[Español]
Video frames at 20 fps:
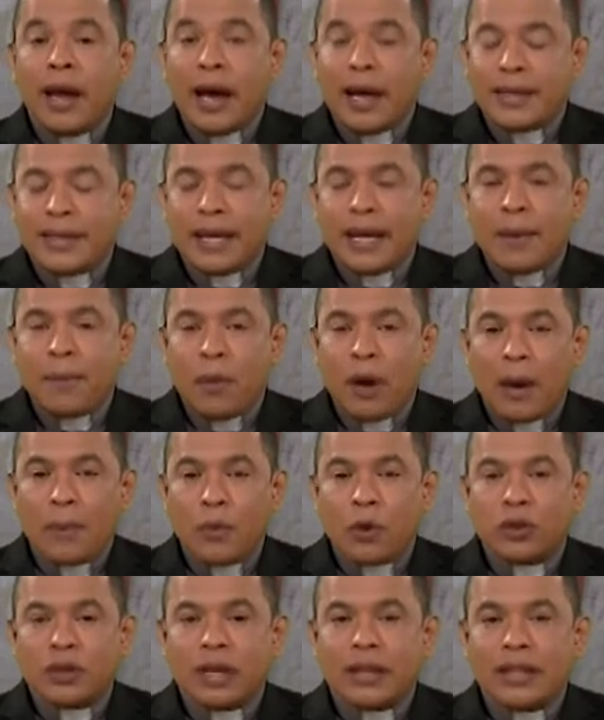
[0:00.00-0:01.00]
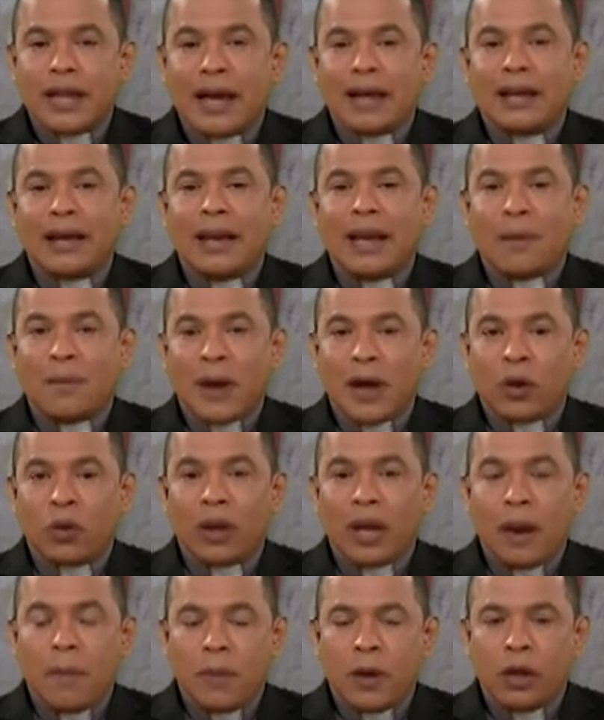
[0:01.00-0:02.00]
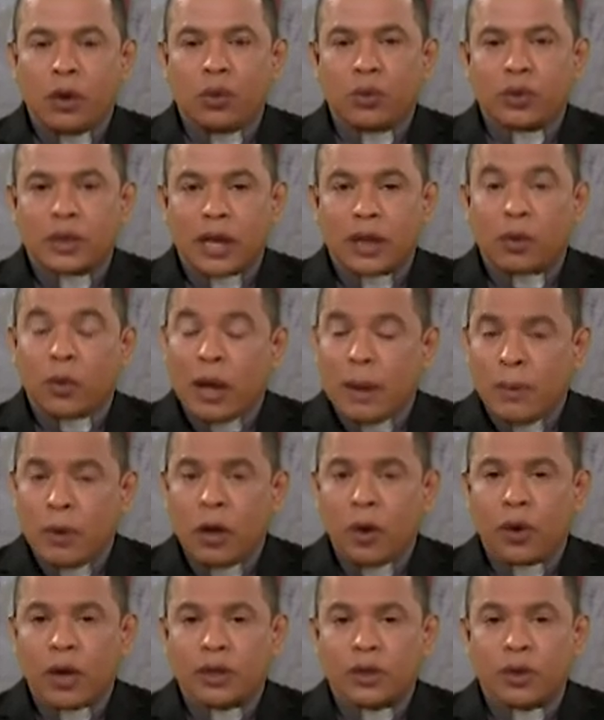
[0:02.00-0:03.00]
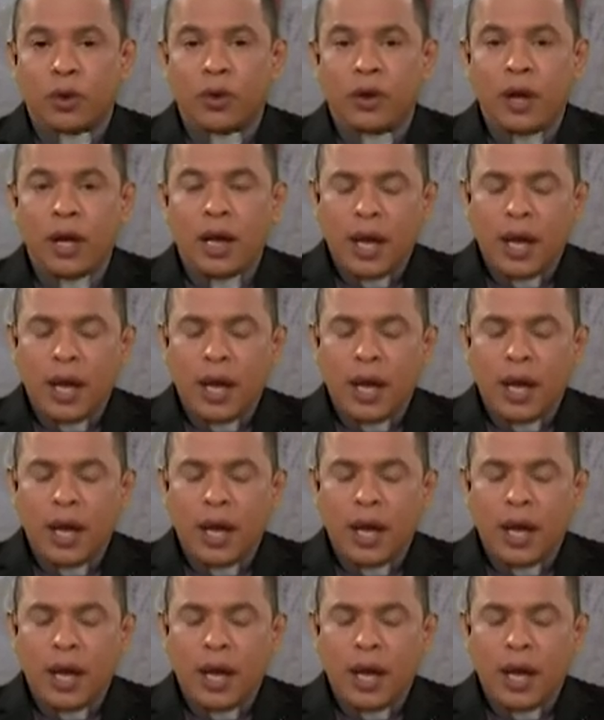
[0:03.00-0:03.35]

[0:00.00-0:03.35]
Así que pongámonos ya en las manos del Espíritu Santo. Hagamos la oración.